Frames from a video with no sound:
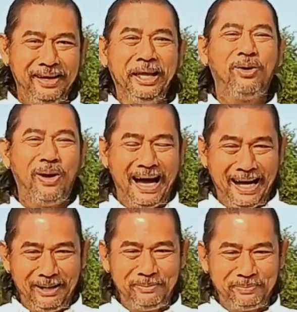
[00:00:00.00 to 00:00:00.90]
ดีกว่า
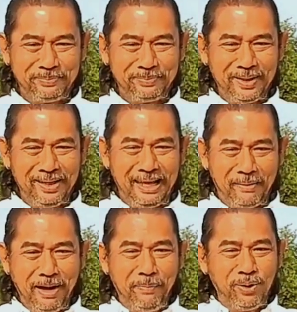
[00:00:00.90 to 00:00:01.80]
แต่
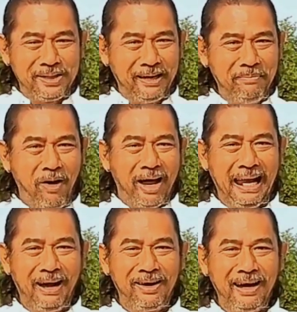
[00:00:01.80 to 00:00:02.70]
เมื่อพูดถึงบ่อน
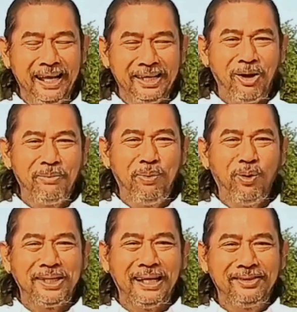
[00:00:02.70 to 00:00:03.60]
แล้วก็เลยต้องพู
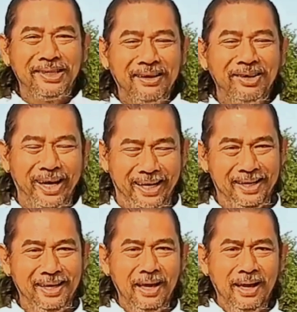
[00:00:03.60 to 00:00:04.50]
ดถึงสักหน่อย
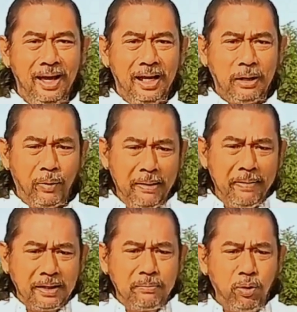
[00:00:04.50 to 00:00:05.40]
แต่วันนี้
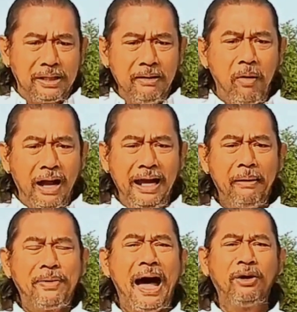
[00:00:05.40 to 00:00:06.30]
มาพูดถึงบ่อนเรี
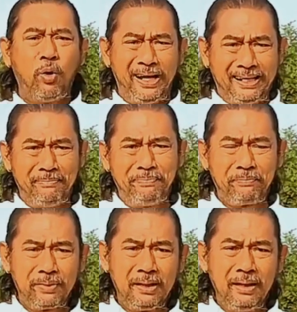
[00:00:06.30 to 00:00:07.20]
ยบทางด่วนครับ
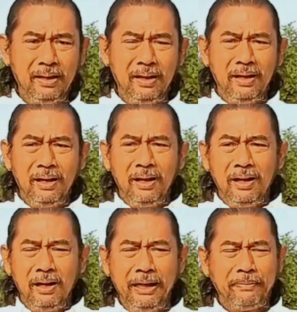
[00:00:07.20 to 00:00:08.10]

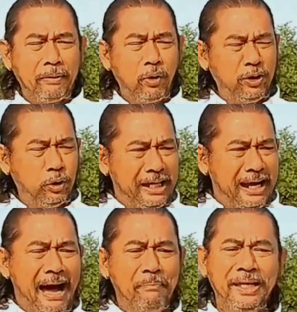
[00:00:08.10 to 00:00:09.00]
เรียบทางด่วนอยู่ที่
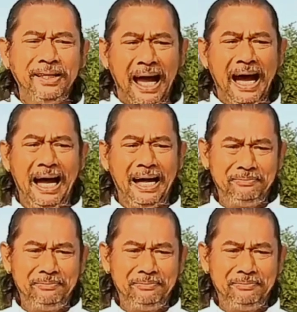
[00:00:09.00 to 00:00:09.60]
รามอินทา